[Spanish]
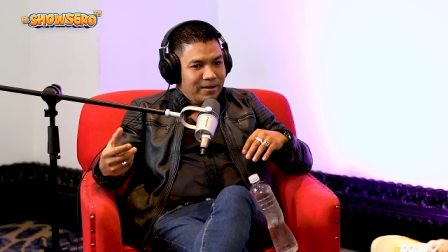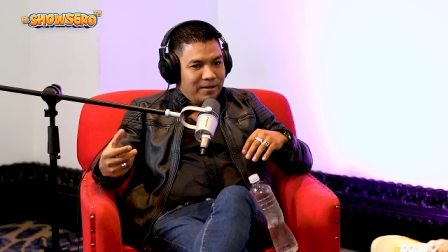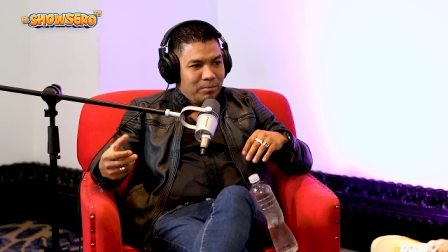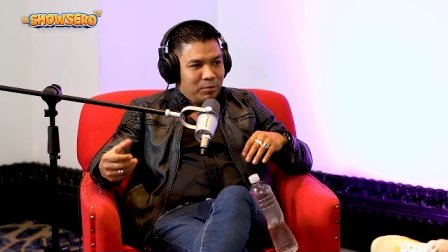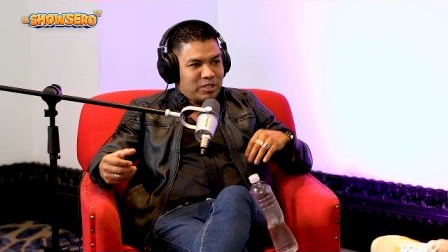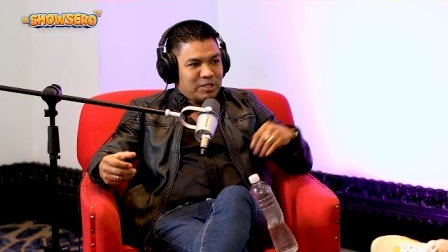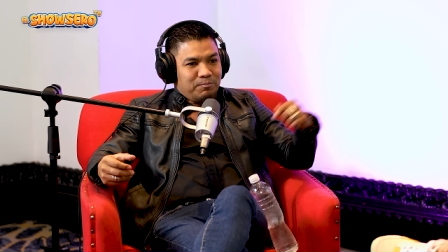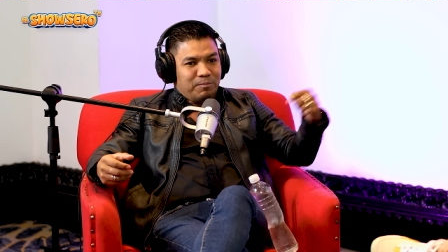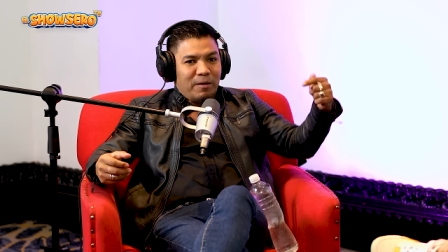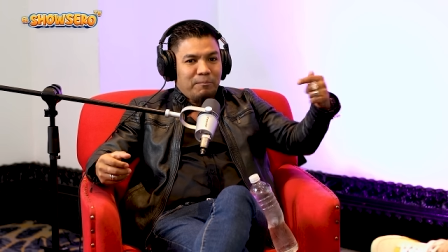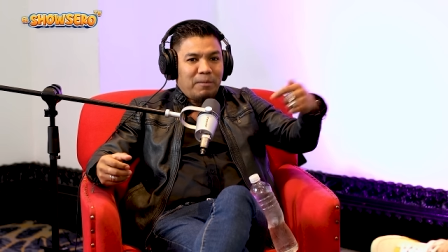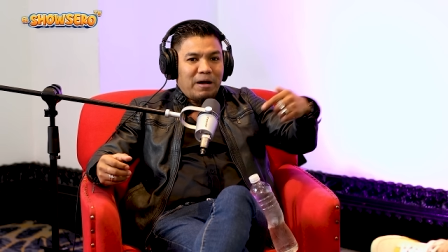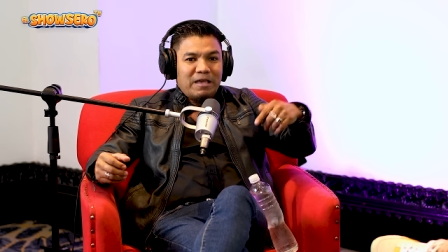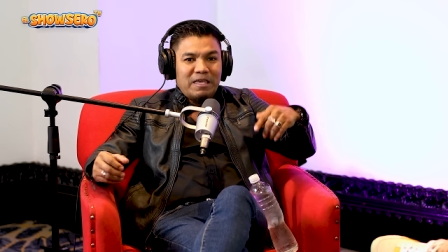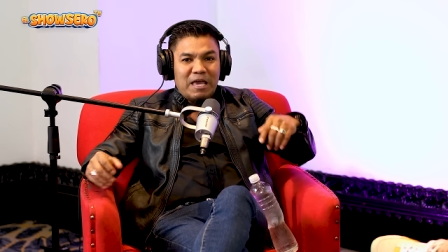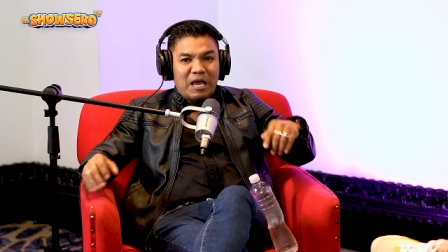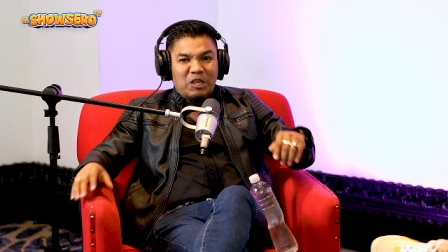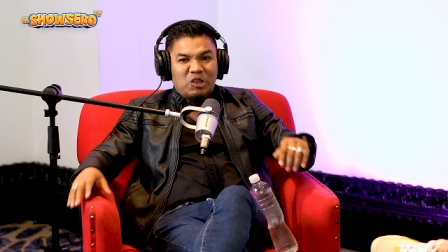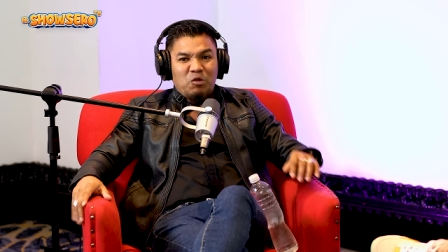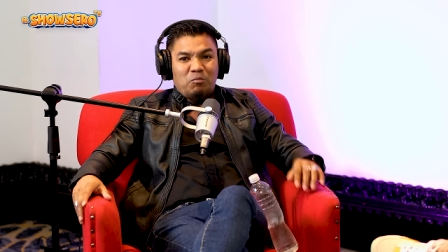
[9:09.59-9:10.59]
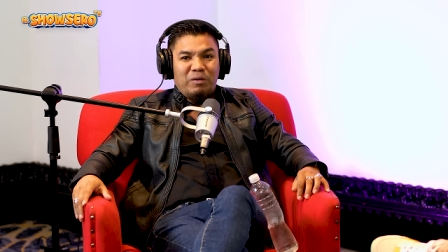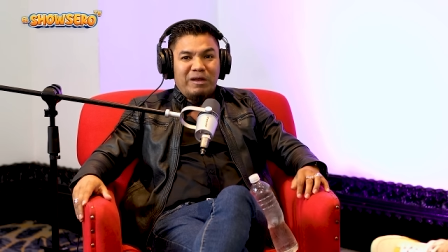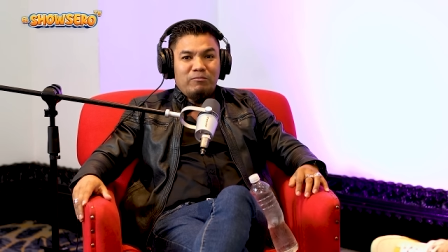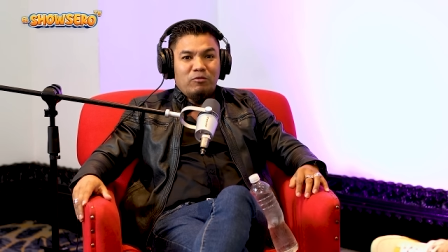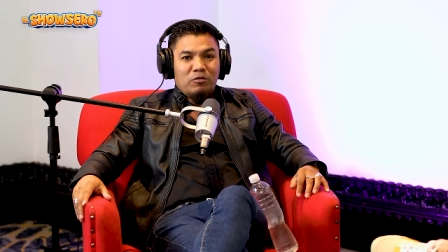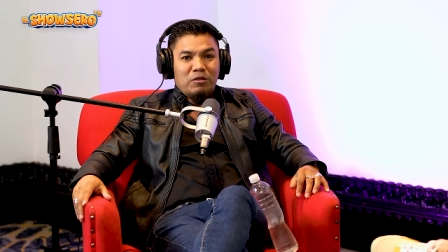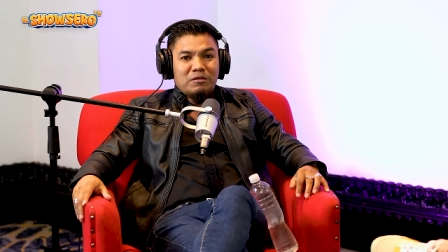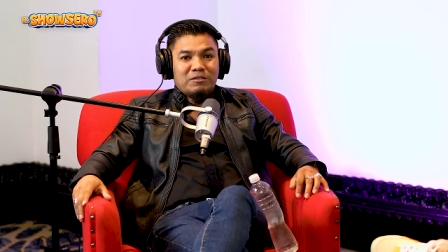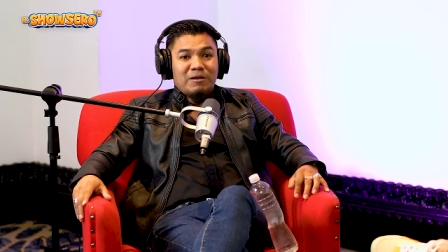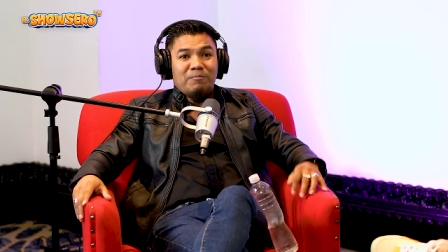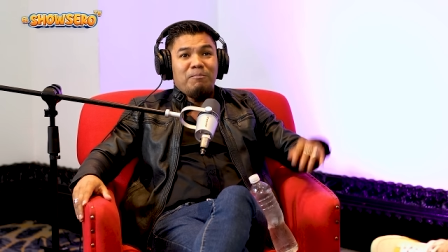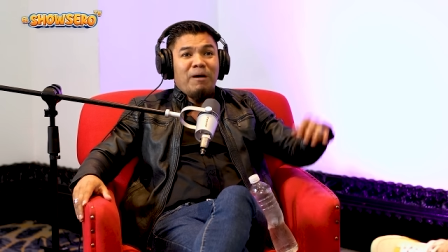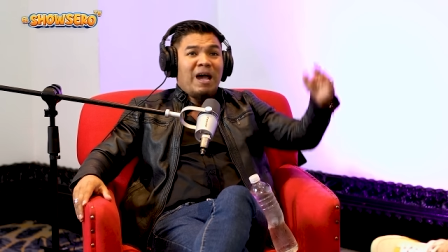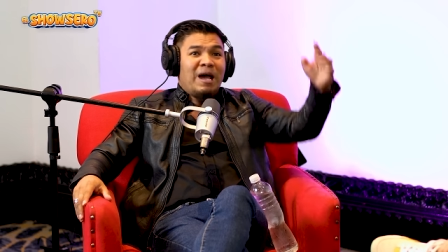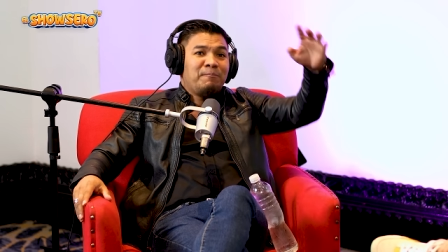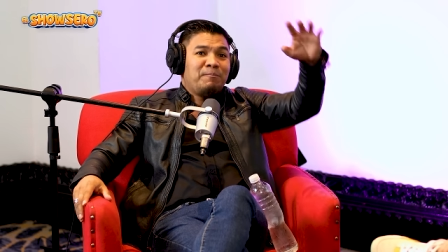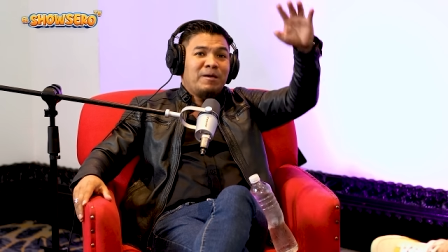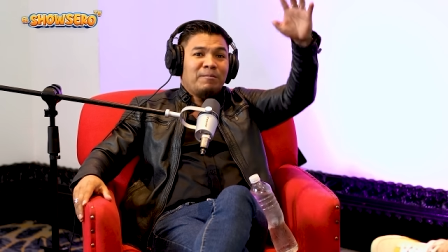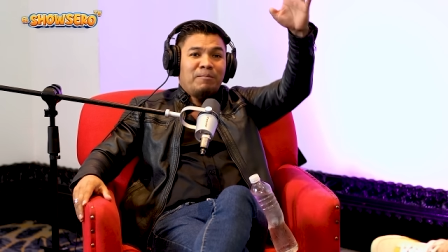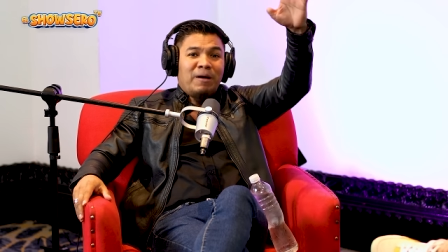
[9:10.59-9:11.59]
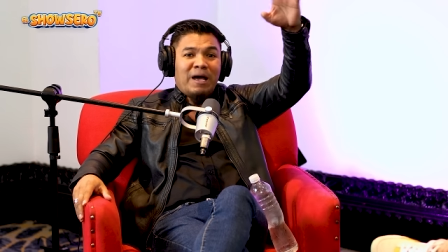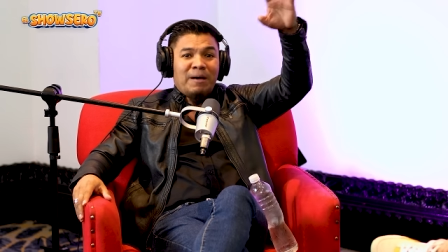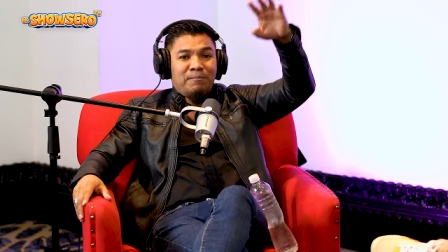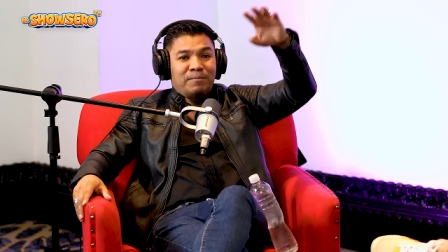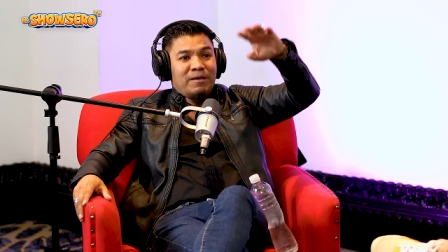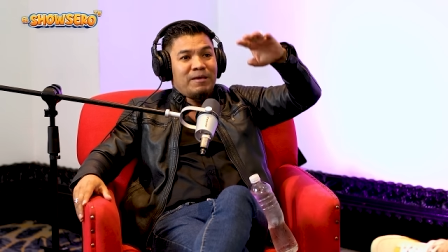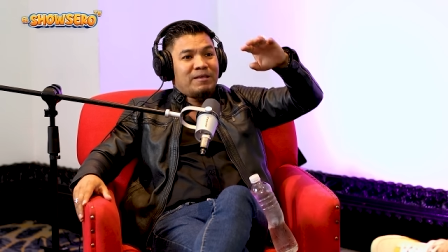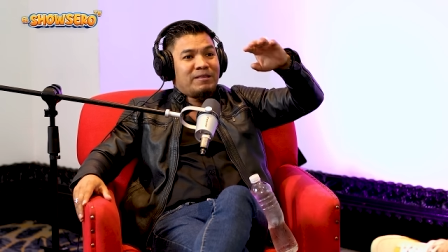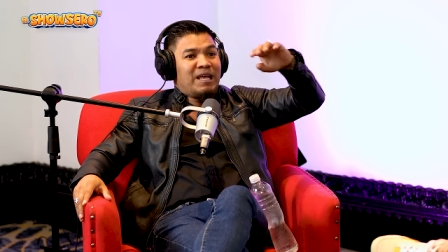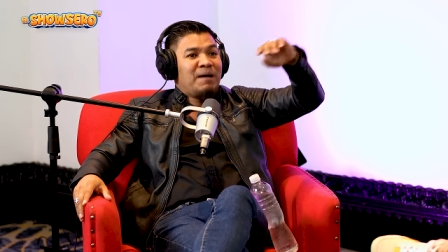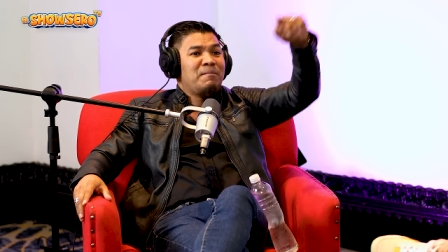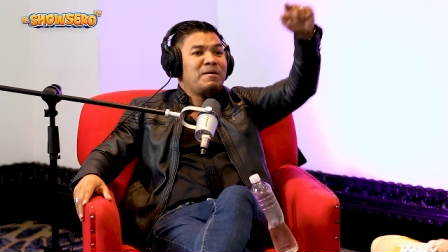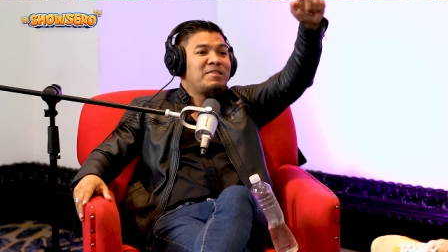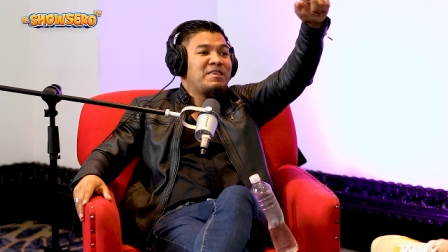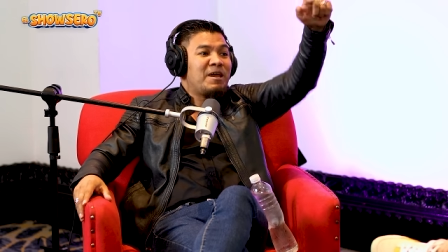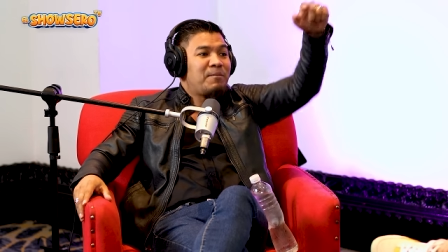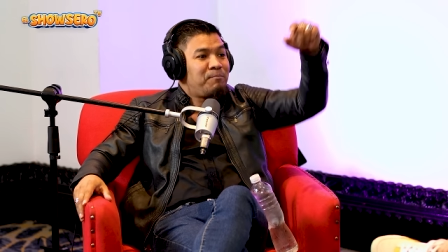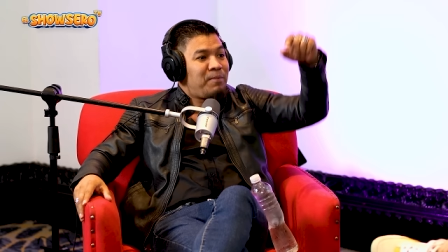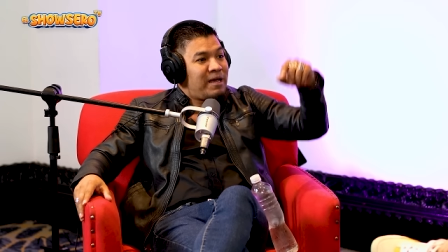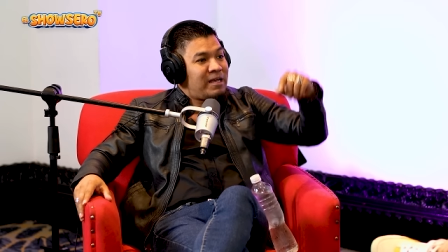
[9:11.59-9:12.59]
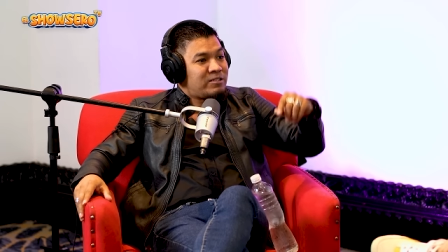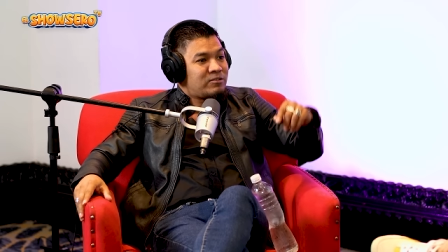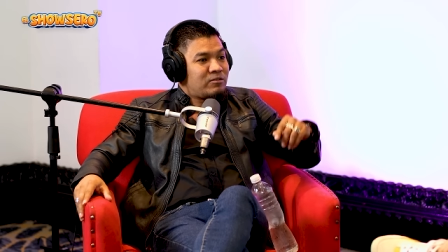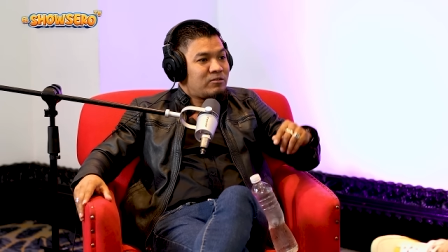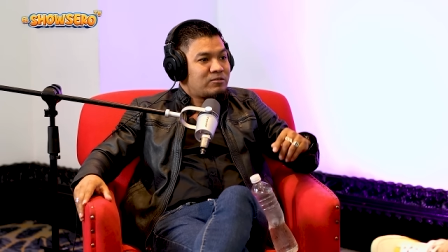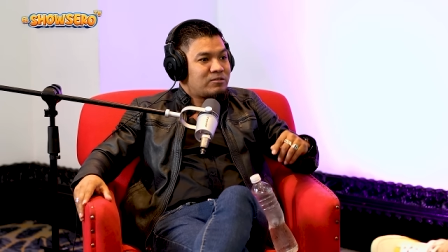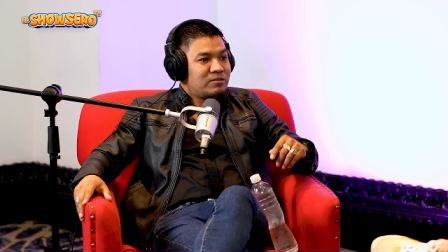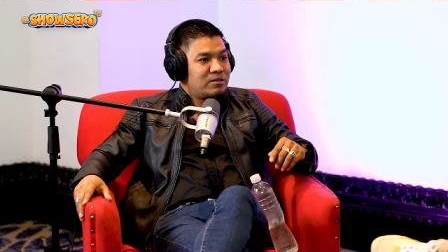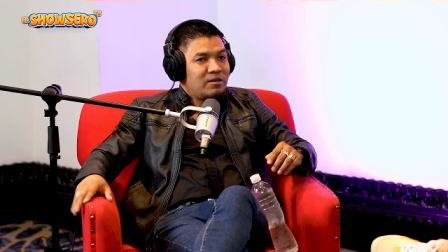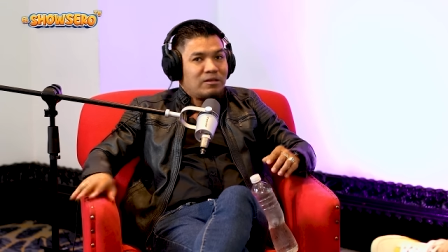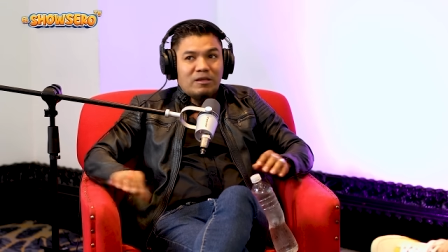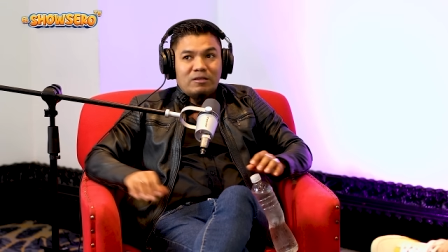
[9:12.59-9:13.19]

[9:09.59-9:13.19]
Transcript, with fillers: Entonces papá llega y tu primo dice, papi, papi, dame 10 pesos.